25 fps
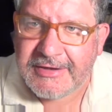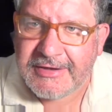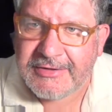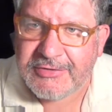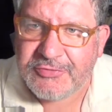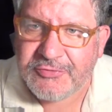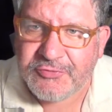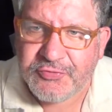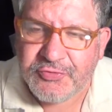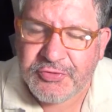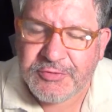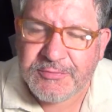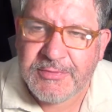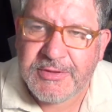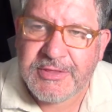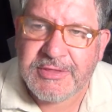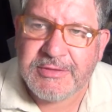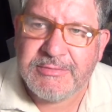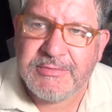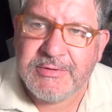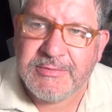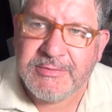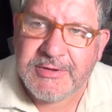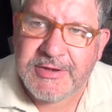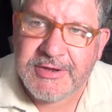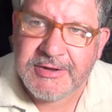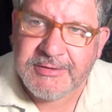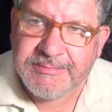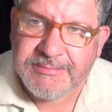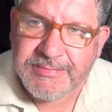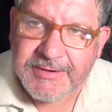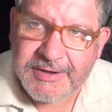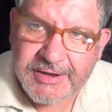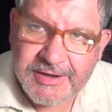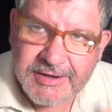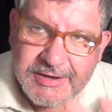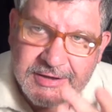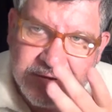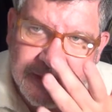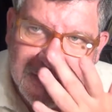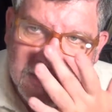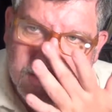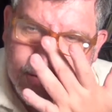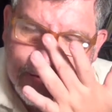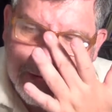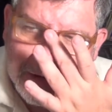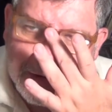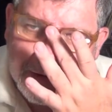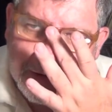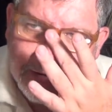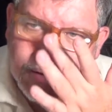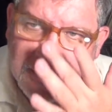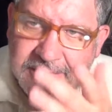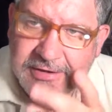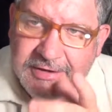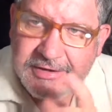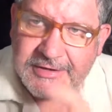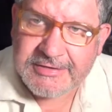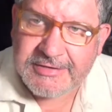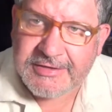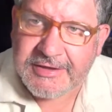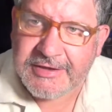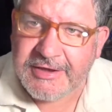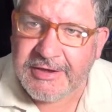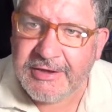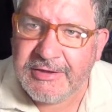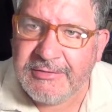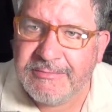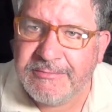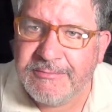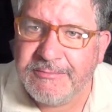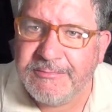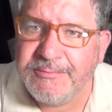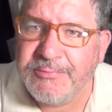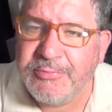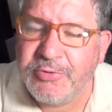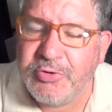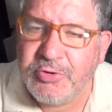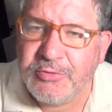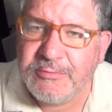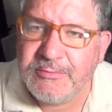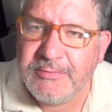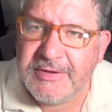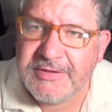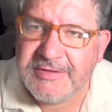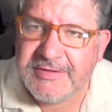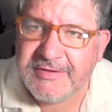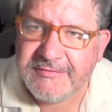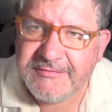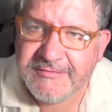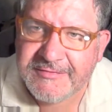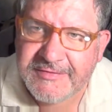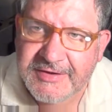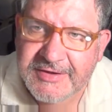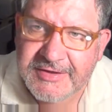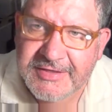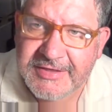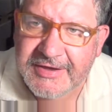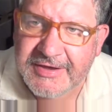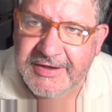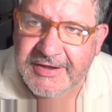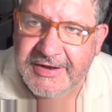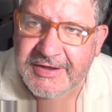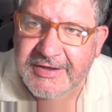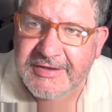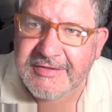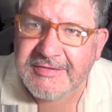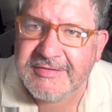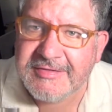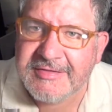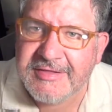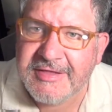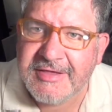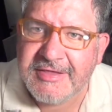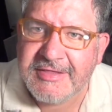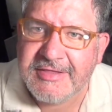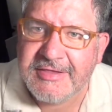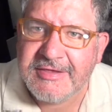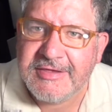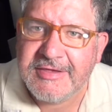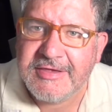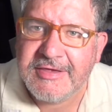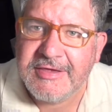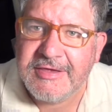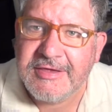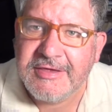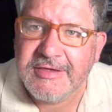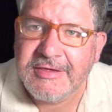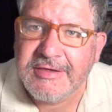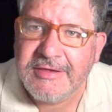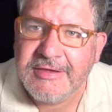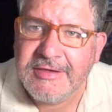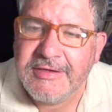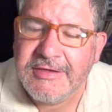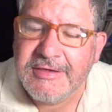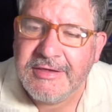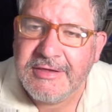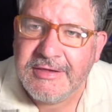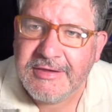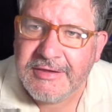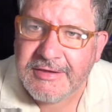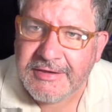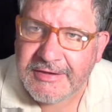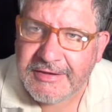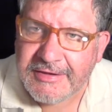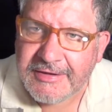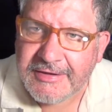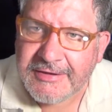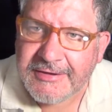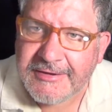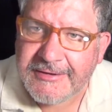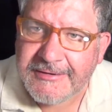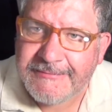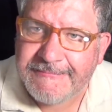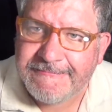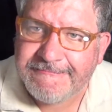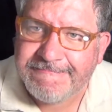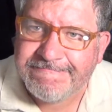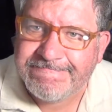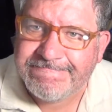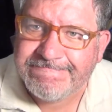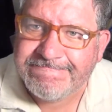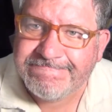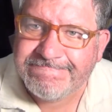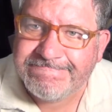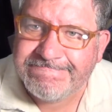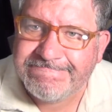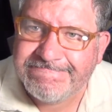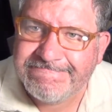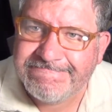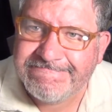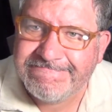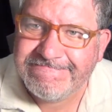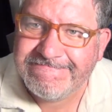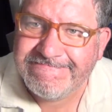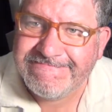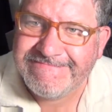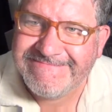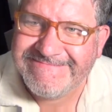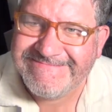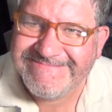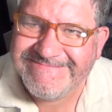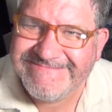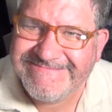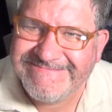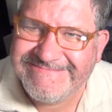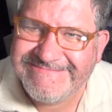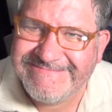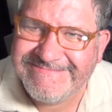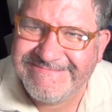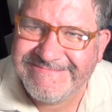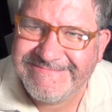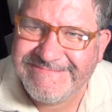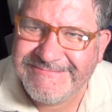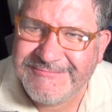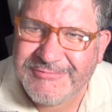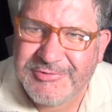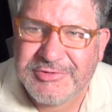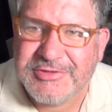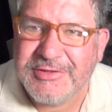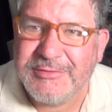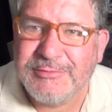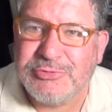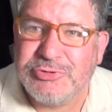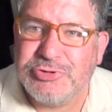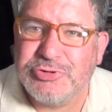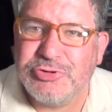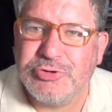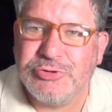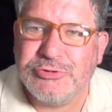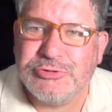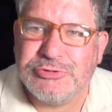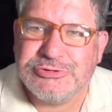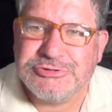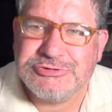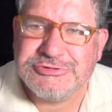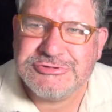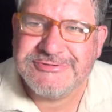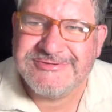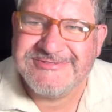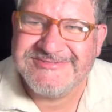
su forma de vivir para que tengan un poco más de fe, de creencia, de que Em, no estamos solos,